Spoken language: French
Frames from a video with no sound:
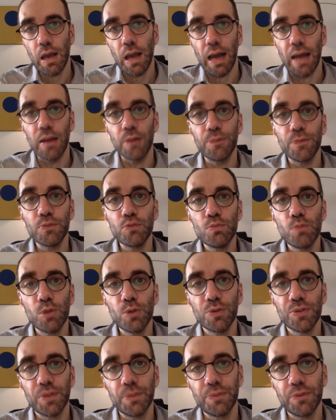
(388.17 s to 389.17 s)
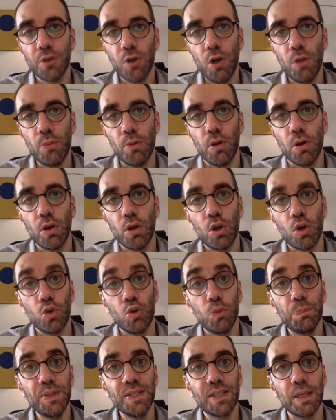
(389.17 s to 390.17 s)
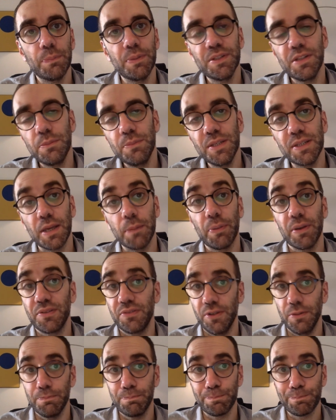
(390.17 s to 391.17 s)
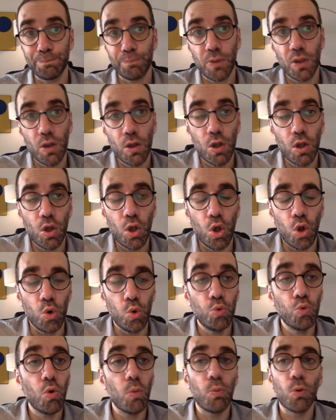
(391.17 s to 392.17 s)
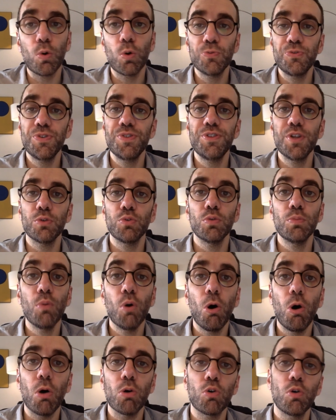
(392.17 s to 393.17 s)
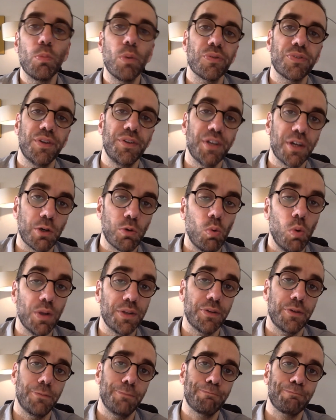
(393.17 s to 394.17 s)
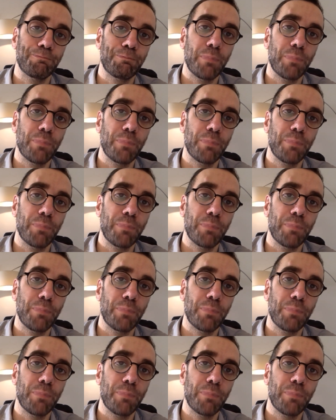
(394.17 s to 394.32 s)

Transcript: À la fin du mois de septembre, le pic épidémique est passé. Le nombre quotidien de morts commence à décroître.